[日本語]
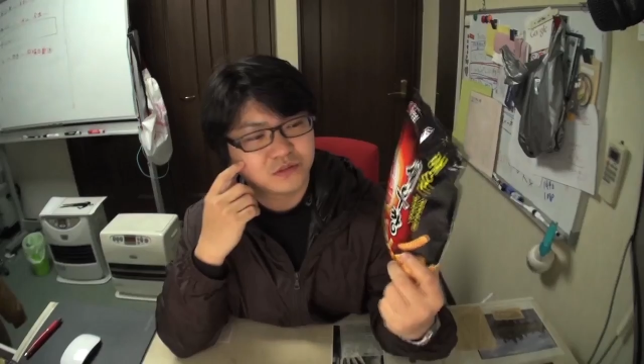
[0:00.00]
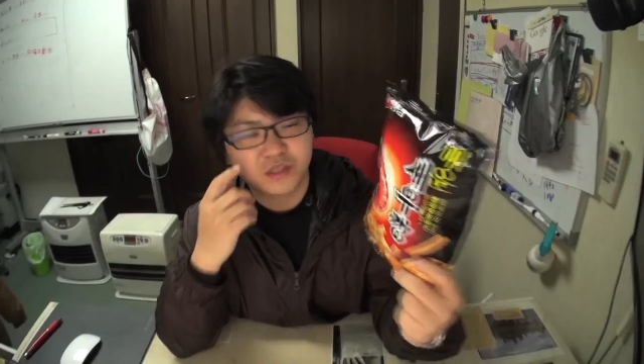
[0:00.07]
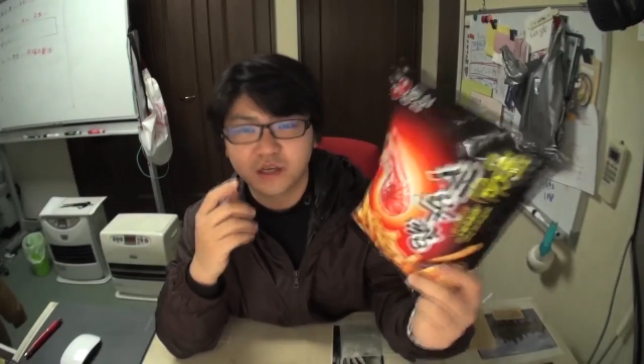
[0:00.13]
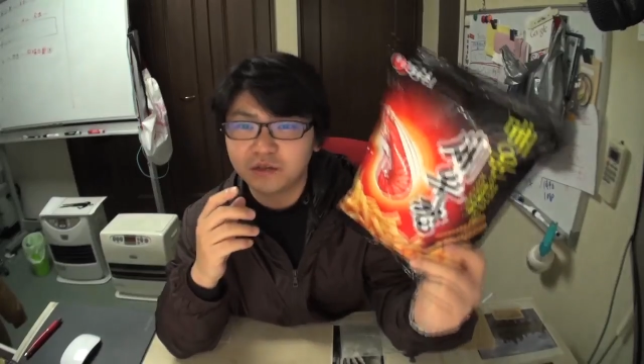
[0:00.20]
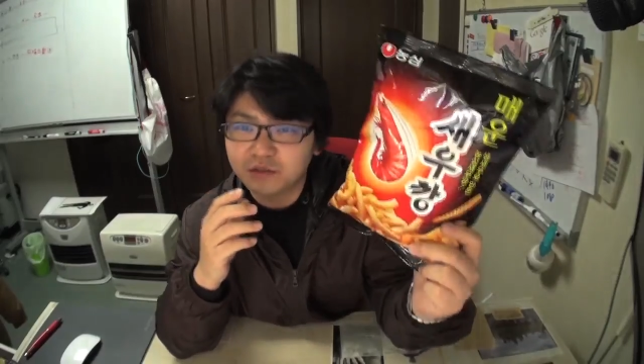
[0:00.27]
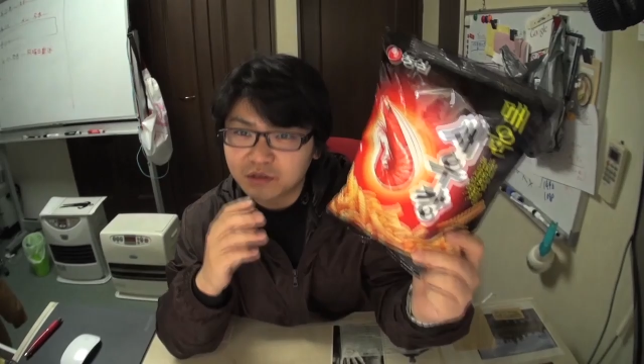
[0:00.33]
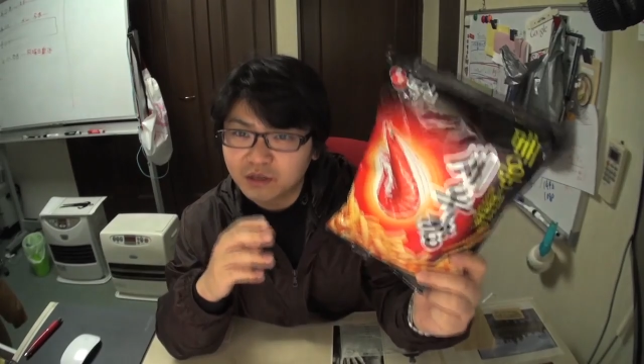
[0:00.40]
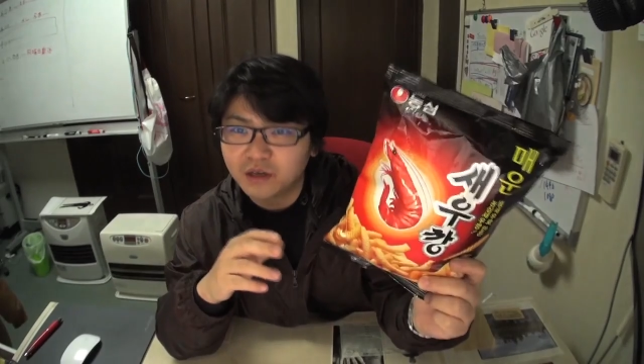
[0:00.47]

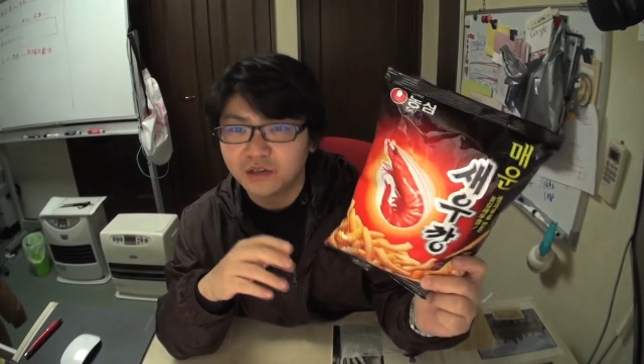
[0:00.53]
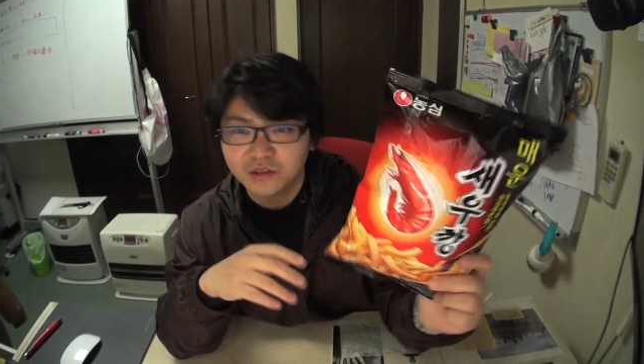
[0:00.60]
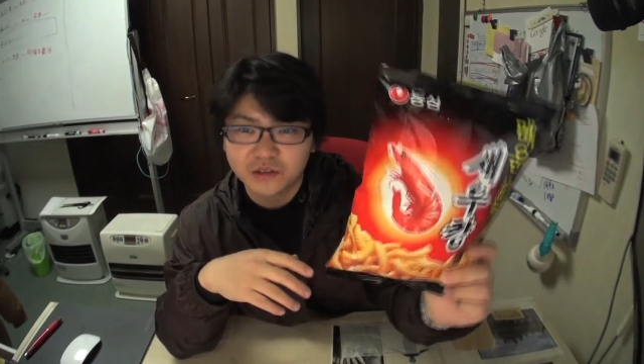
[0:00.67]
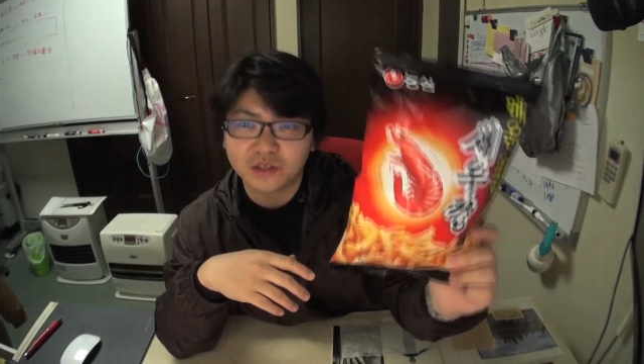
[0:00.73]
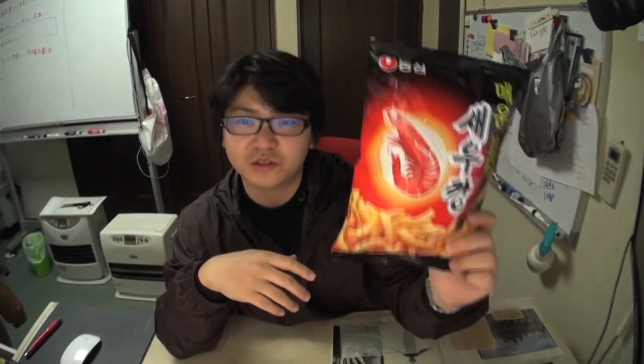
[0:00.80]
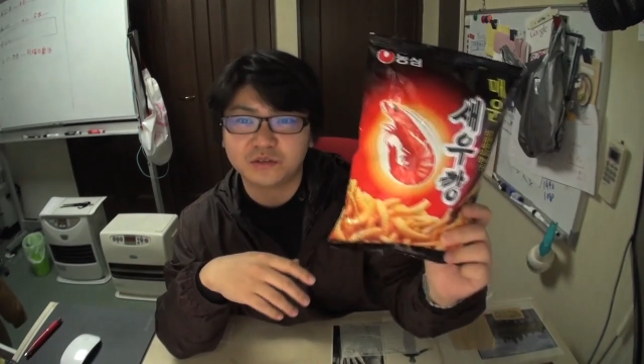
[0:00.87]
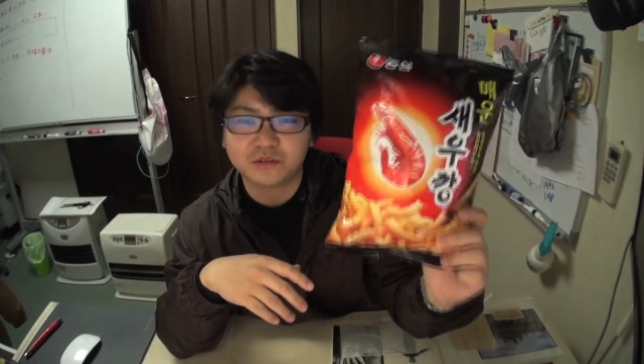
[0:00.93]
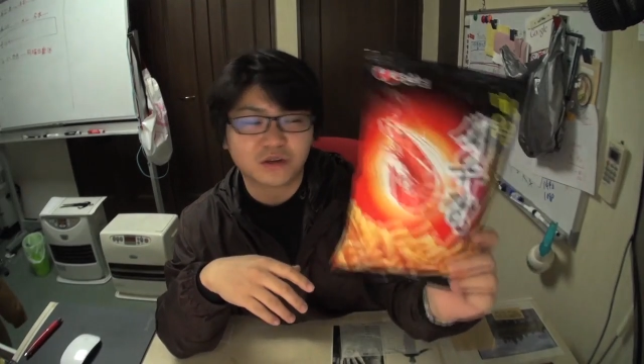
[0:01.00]
セウカンっ
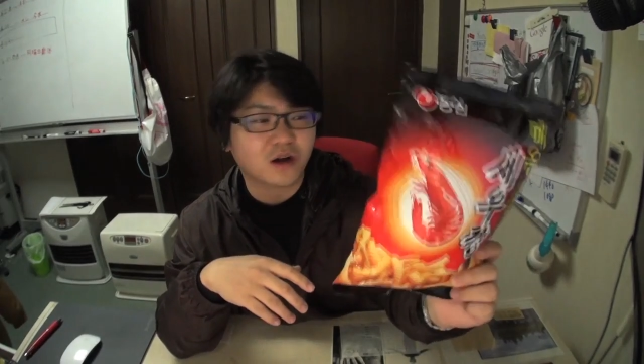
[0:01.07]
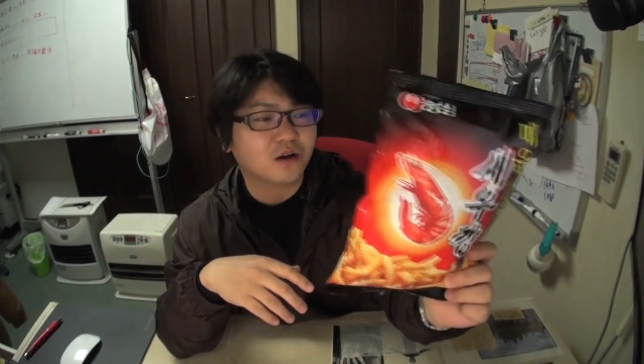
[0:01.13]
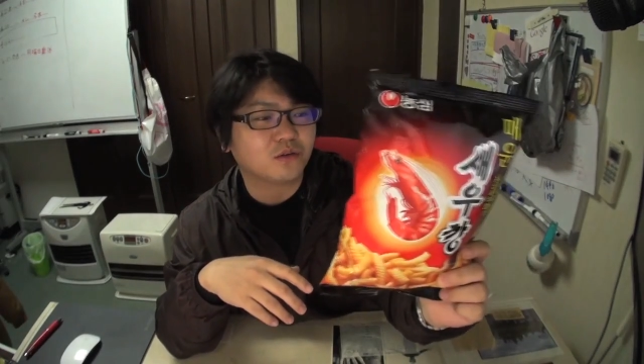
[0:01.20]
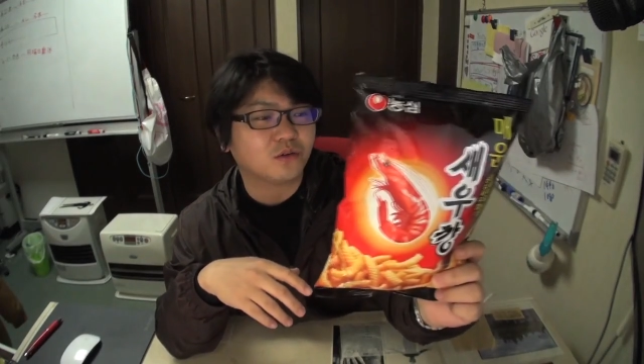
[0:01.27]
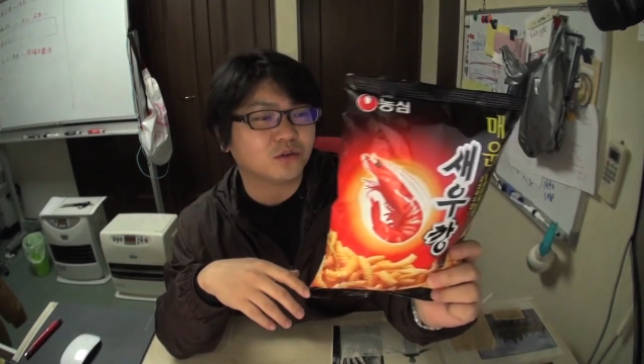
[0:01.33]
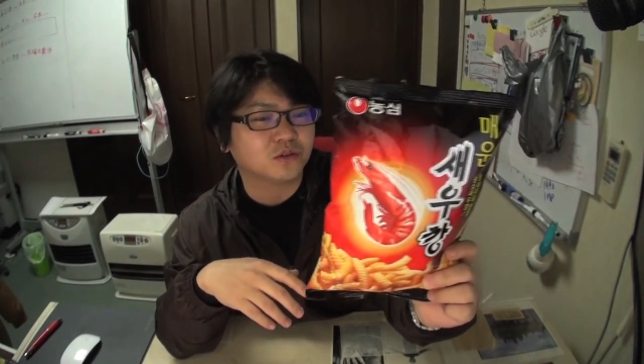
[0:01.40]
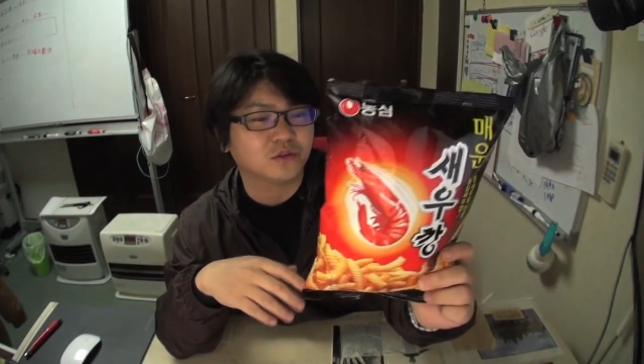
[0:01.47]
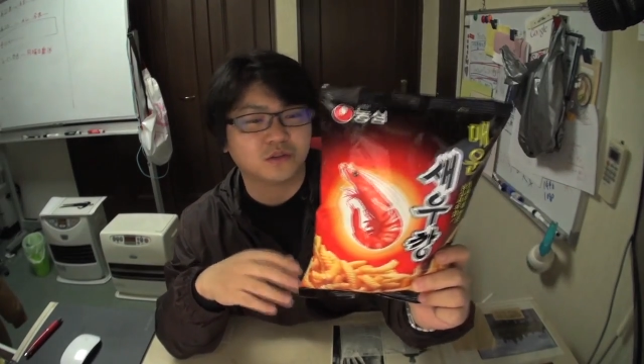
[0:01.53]
ていう韓国